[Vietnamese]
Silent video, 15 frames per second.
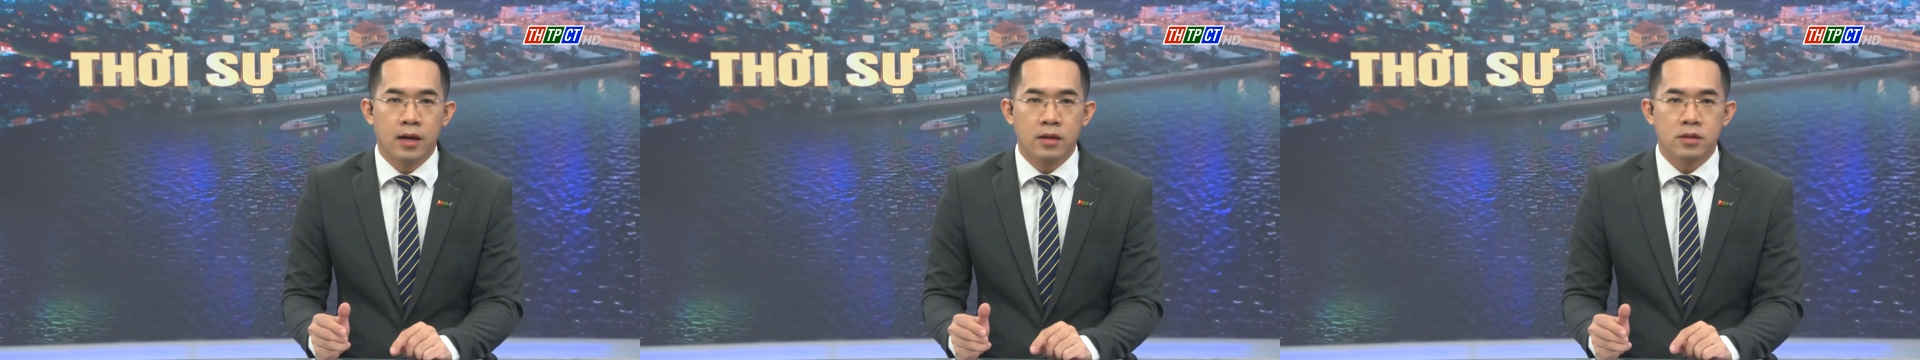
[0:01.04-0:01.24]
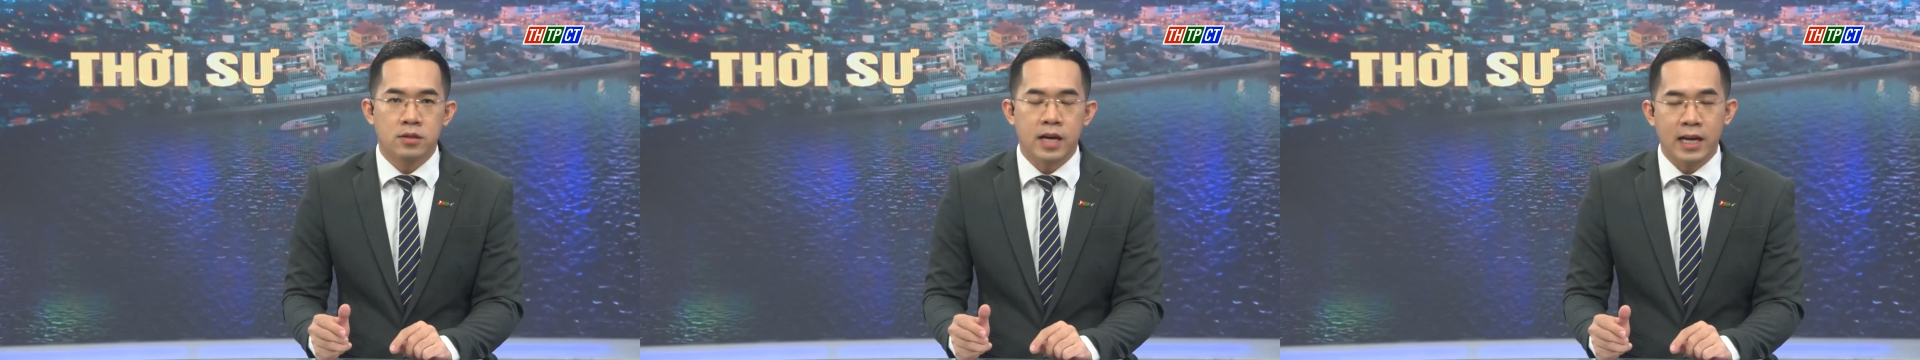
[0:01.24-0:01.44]

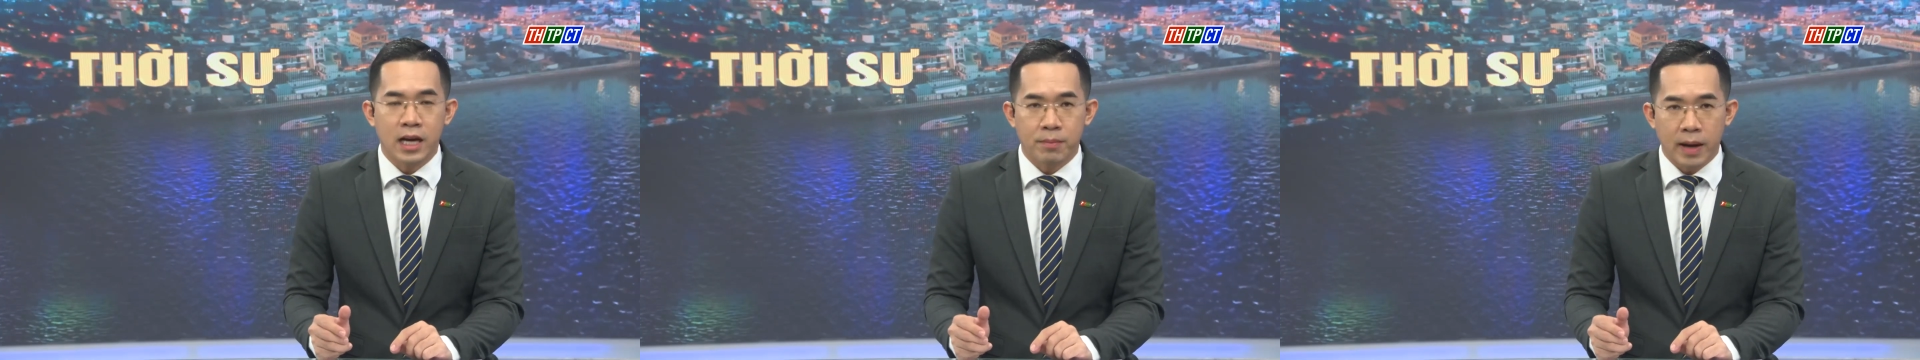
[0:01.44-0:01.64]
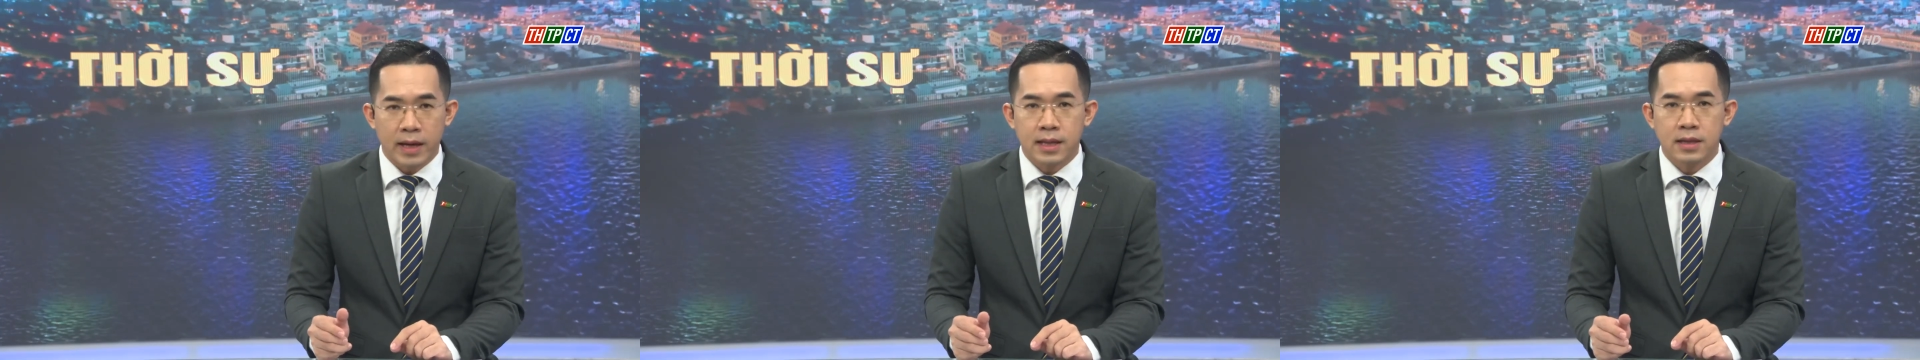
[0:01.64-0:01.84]
Sáng
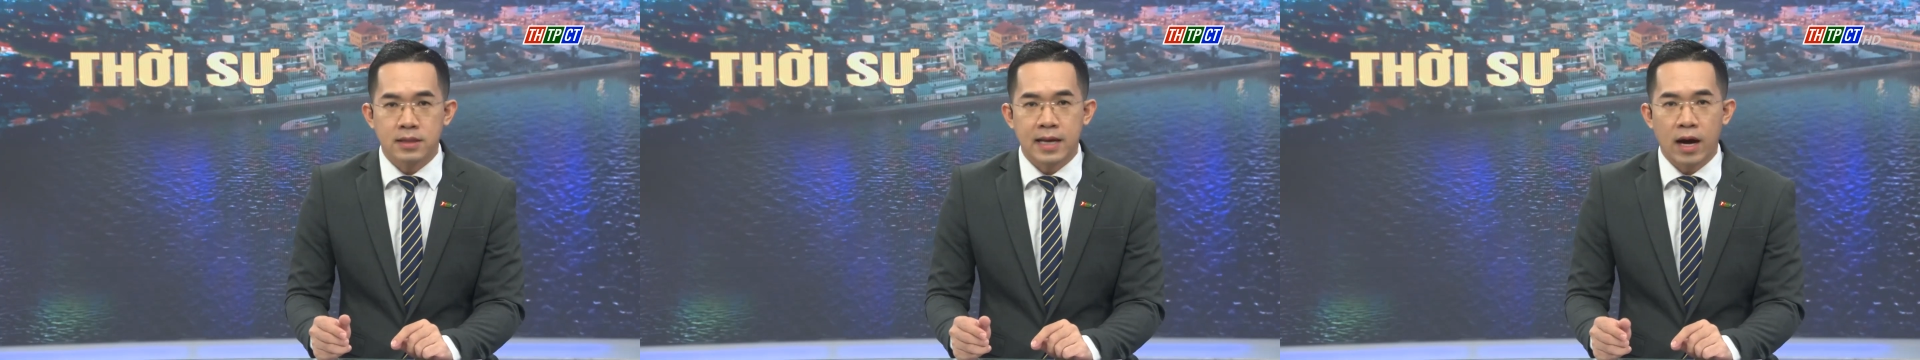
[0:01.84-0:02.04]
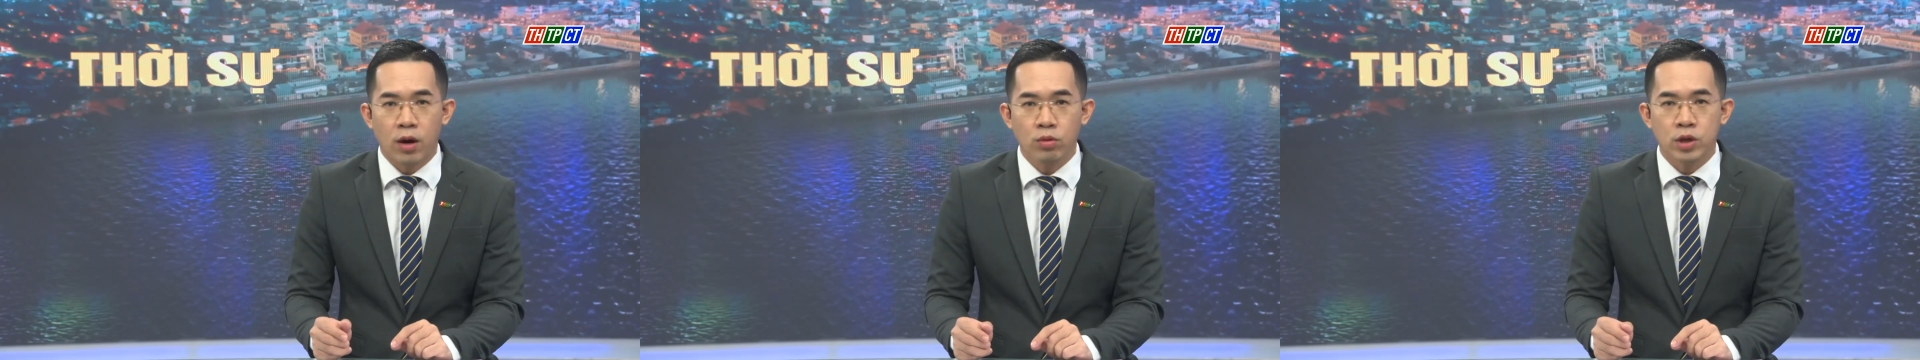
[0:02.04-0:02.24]
ngày 7 tháng
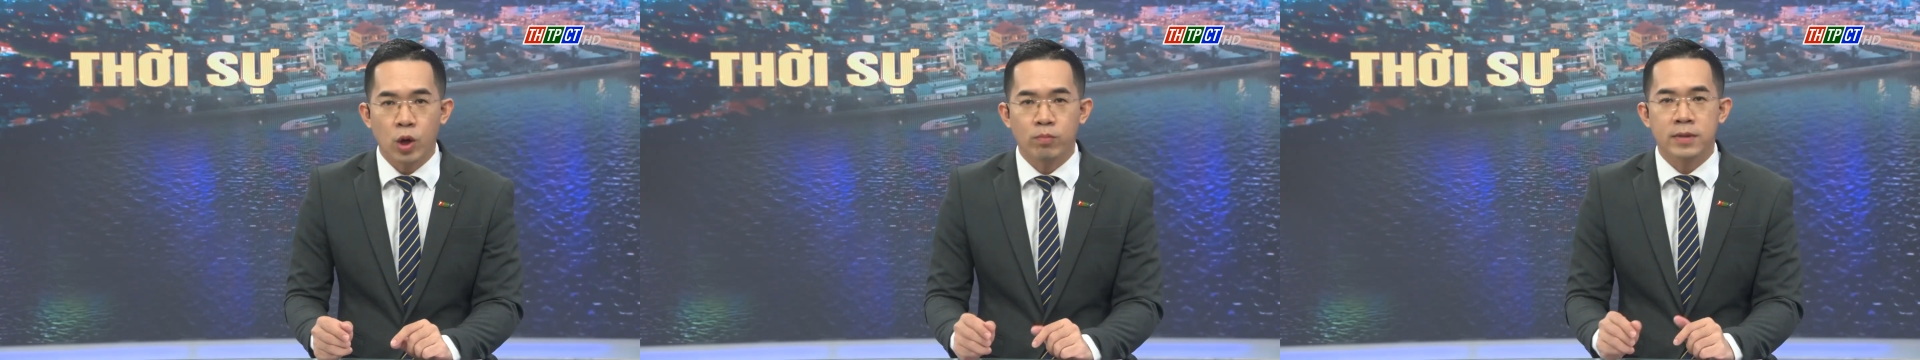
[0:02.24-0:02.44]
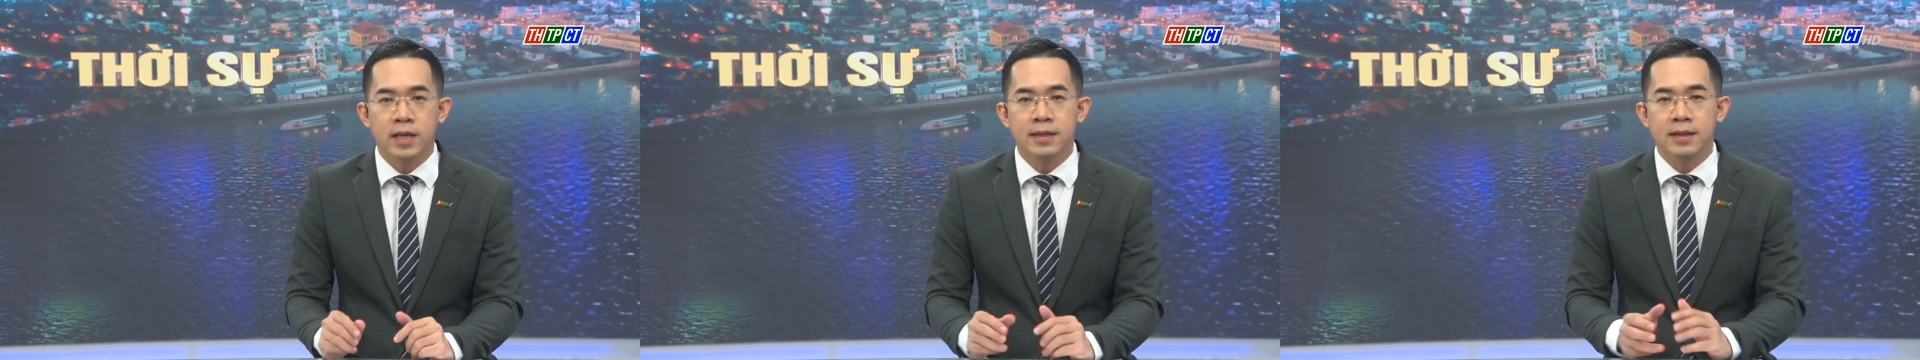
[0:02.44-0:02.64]
6,
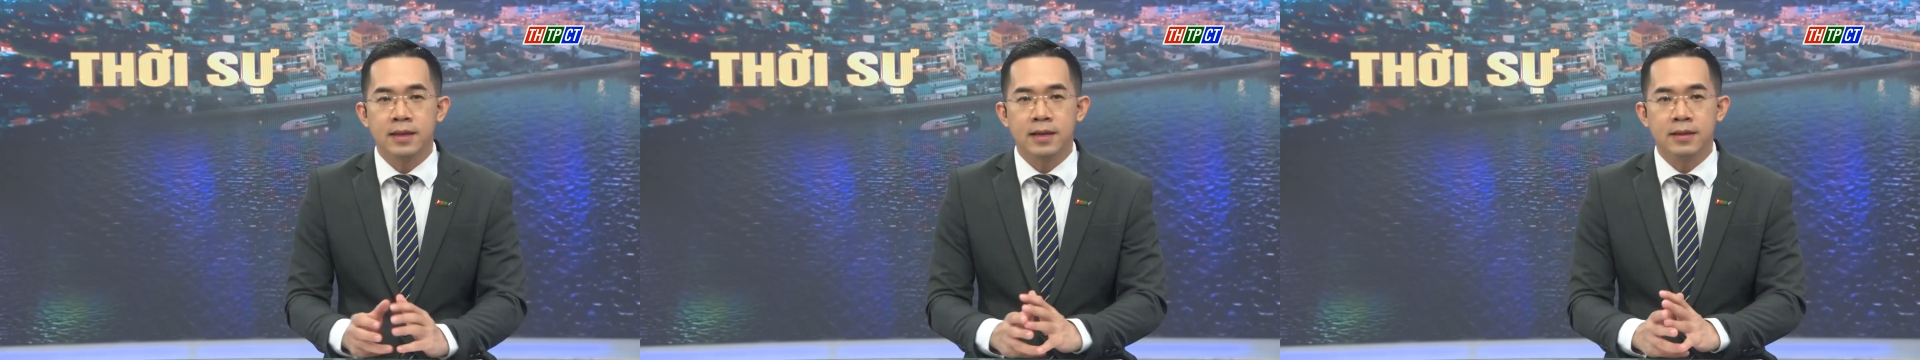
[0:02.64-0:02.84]
thông tin